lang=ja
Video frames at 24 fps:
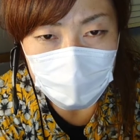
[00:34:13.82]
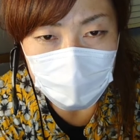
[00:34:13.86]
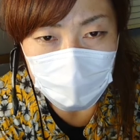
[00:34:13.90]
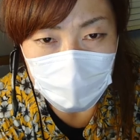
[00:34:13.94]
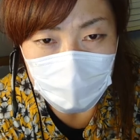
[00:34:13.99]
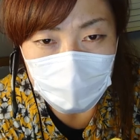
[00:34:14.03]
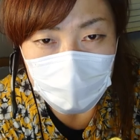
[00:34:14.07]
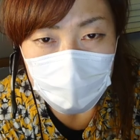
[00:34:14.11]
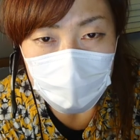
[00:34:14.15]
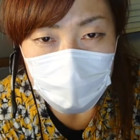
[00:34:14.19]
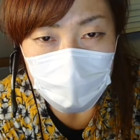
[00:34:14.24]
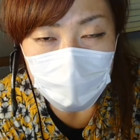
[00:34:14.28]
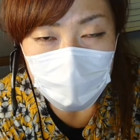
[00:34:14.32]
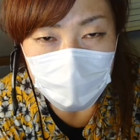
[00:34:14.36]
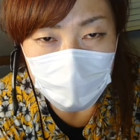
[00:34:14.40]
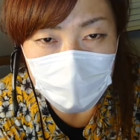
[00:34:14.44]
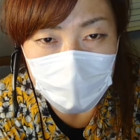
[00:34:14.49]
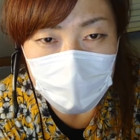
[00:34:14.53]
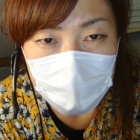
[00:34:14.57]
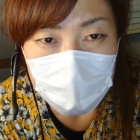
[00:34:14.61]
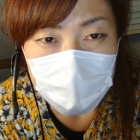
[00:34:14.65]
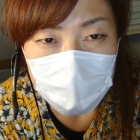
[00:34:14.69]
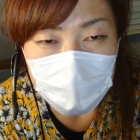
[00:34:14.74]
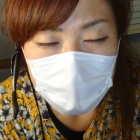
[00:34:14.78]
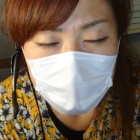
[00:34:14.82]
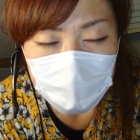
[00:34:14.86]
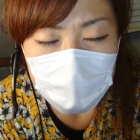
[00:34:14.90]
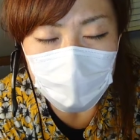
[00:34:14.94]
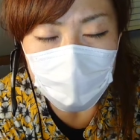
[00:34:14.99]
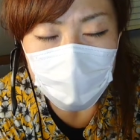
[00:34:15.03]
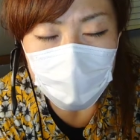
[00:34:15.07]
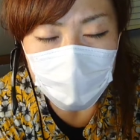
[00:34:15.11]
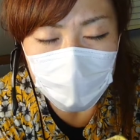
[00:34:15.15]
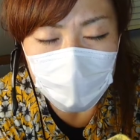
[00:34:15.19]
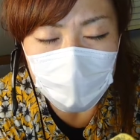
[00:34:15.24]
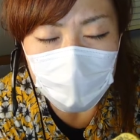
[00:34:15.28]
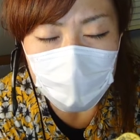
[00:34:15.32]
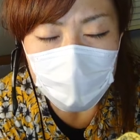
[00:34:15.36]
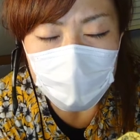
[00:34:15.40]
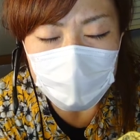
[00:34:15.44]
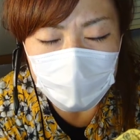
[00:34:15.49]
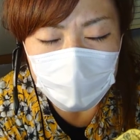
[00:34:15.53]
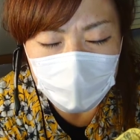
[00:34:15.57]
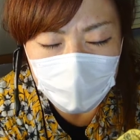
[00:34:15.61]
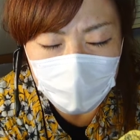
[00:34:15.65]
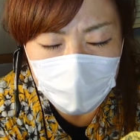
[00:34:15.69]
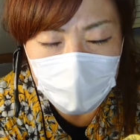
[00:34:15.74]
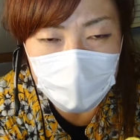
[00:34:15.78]
本当に1個目は難
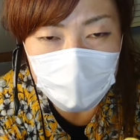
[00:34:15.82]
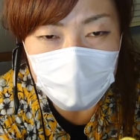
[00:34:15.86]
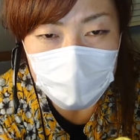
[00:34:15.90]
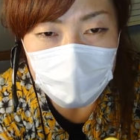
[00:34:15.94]
産